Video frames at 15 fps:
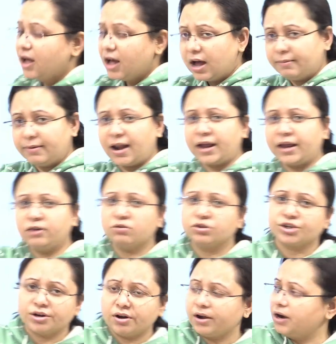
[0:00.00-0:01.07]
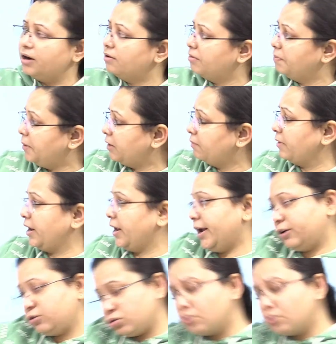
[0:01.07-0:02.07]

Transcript: আমার আগের কোশ্চেনটা এটা রিপিট মানে একটু